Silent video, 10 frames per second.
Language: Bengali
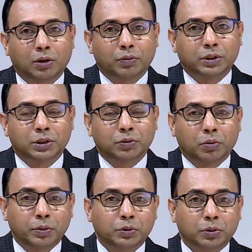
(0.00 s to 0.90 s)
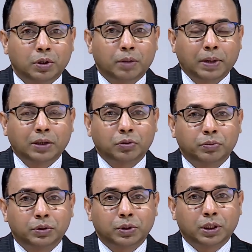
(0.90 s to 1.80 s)
হয়েছে অভিযোগ পাল্ট
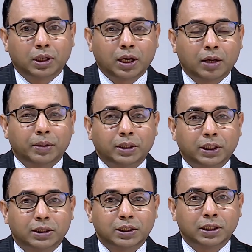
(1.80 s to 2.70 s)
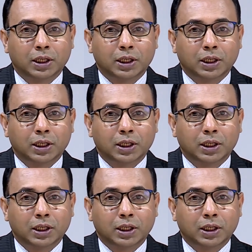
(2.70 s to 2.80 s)
অভিযোগের খেলা আমরা দেখেছি